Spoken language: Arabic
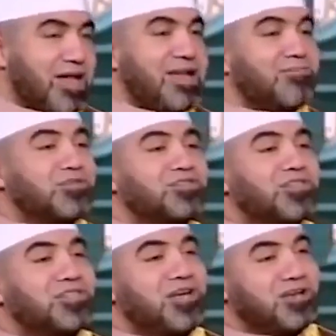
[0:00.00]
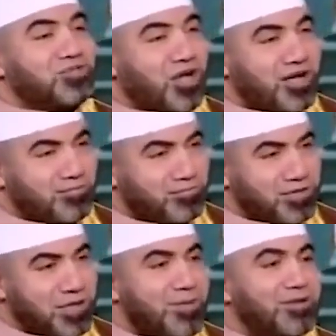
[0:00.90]
ان لم تستطع الاطعام
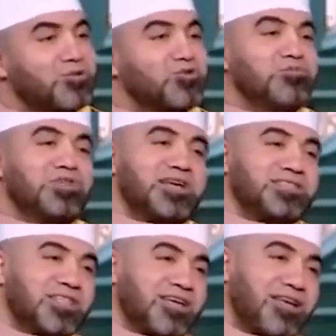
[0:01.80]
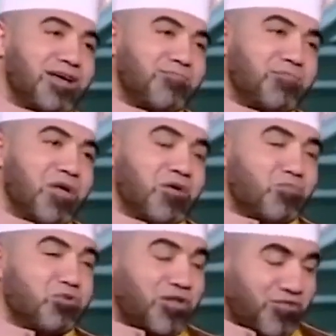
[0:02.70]
يبقى تصوم ثلاثه ايام
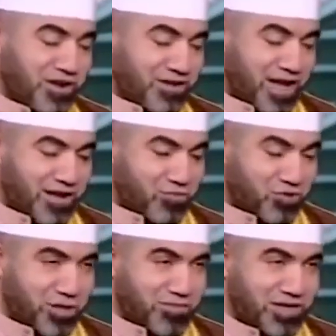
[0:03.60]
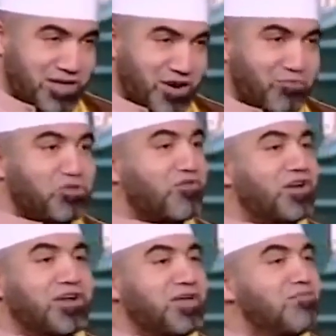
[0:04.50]
متفر... يعني مجتمعين او
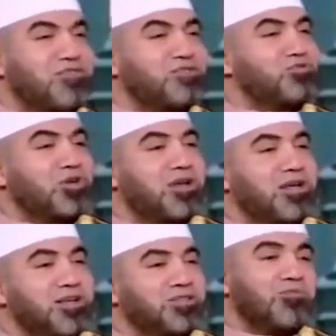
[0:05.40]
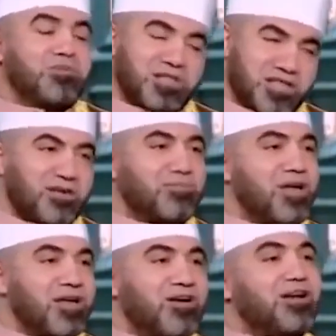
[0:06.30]
متفرقين مفيش مشكله آه. ثم تذهب
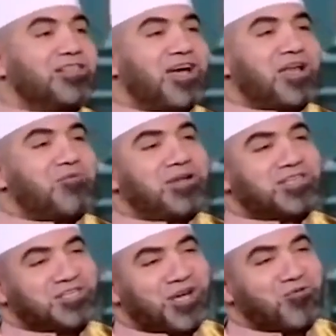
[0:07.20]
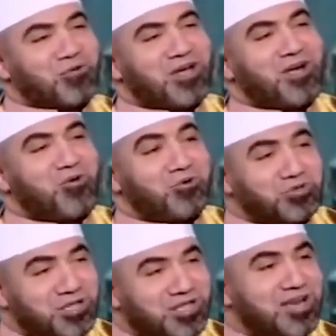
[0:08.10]
قال تعالى ولا تجعلوا الله
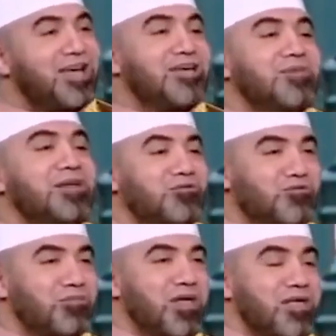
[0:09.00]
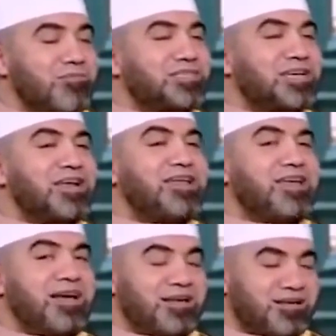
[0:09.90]
عرضه لايمانكم مم. بس انا
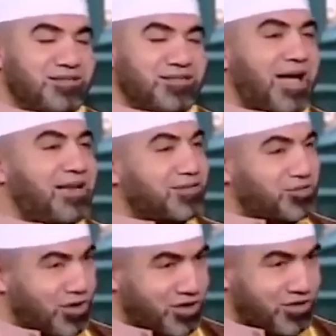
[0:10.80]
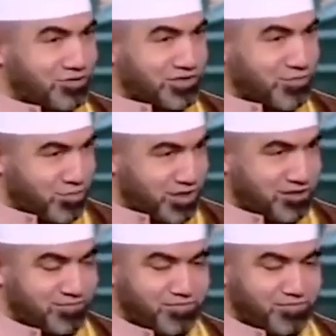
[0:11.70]
ليا تعليق صغير يا استاذه ممكن